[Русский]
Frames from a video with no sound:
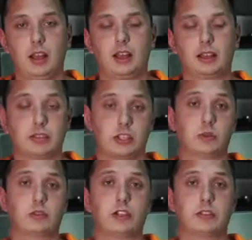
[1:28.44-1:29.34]
Это
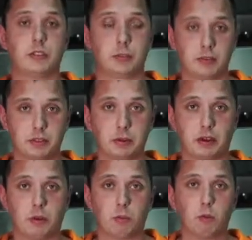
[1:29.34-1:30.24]
важно учитывать при
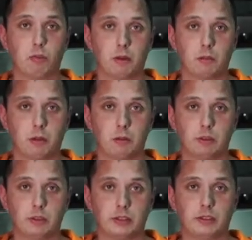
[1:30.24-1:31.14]
выборе любого
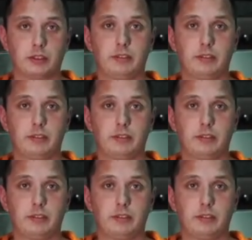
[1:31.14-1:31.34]
оборудования в